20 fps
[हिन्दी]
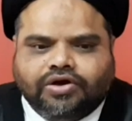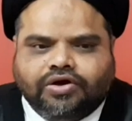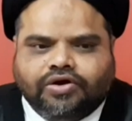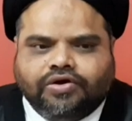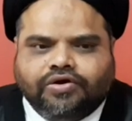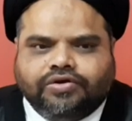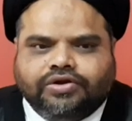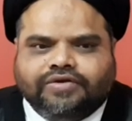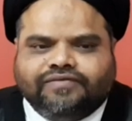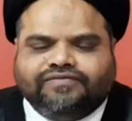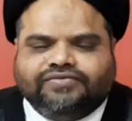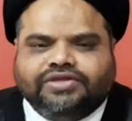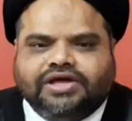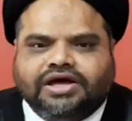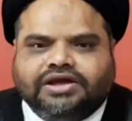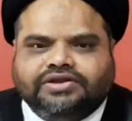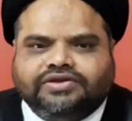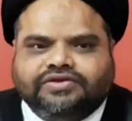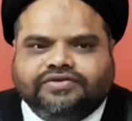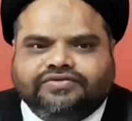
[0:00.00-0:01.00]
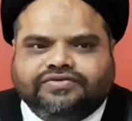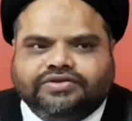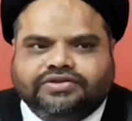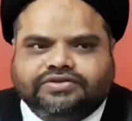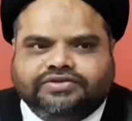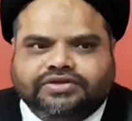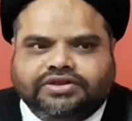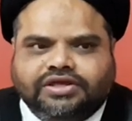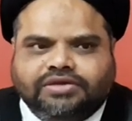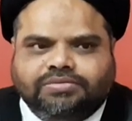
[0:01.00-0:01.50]
और अवतार के
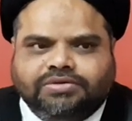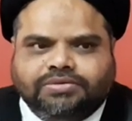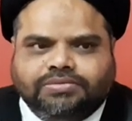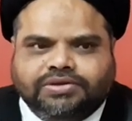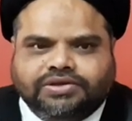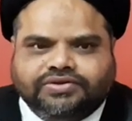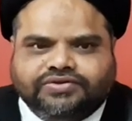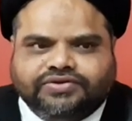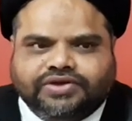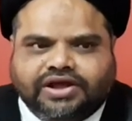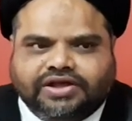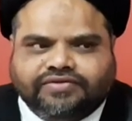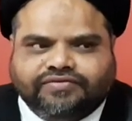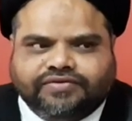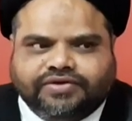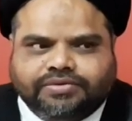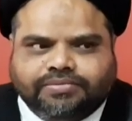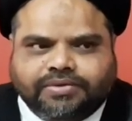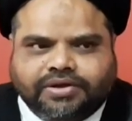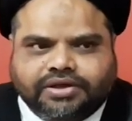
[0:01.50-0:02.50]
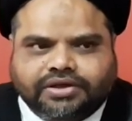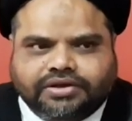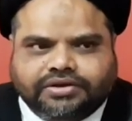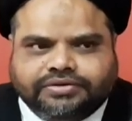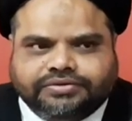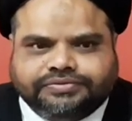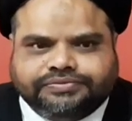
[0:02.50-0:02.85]
सिलसिले में भी इरशाद फरमाया